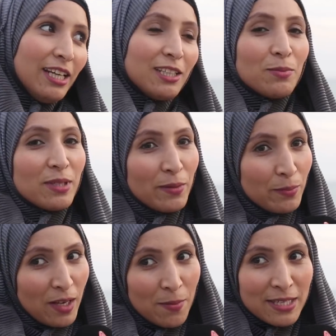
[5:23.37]
حيت
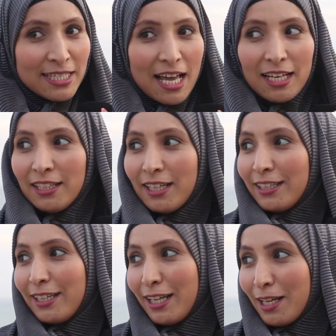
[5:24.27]
لا من صالحنا
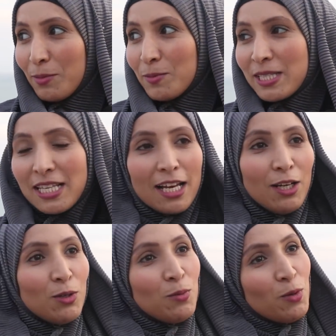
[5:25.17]
حنايا لا من
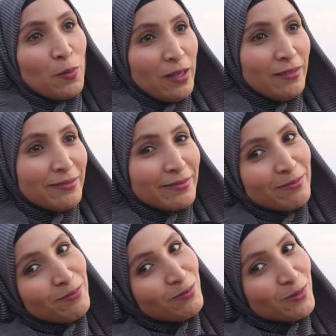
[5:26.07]
صالحهم هما
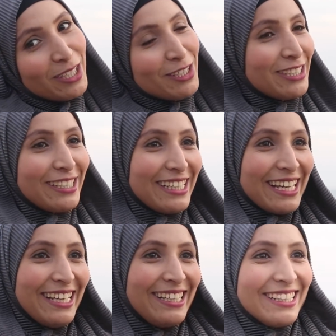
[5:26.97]
هادشي اللي
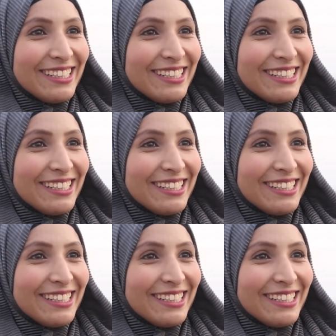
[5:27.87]
كاين